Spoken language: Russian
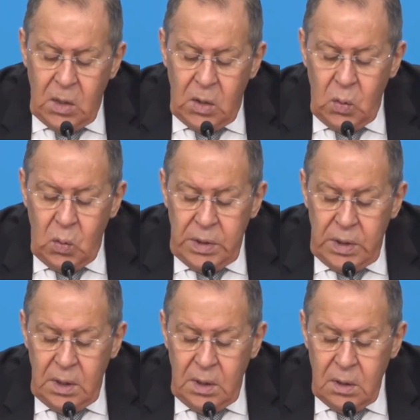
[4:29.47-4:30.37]
Ну
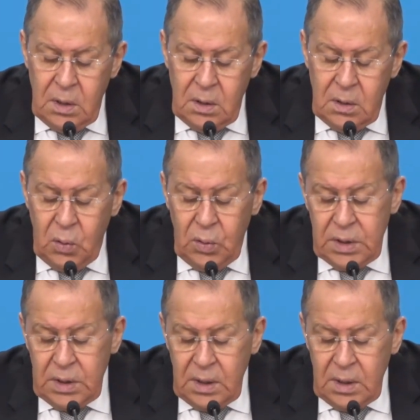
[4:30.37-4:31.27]
и
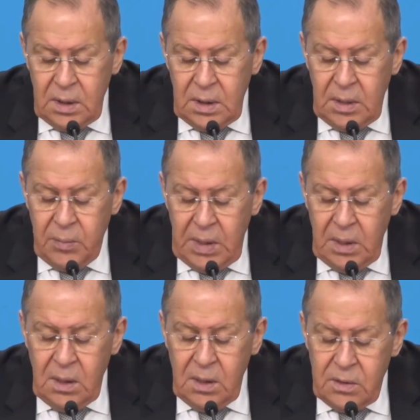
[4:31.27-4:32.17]
Турция и
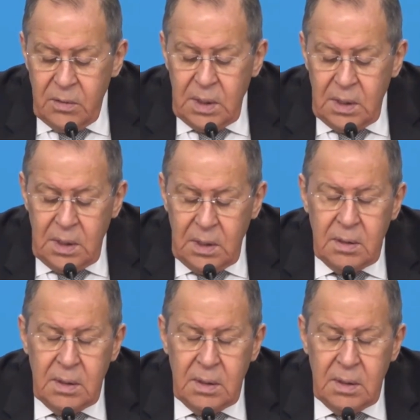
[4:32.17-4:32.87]
Армения действительно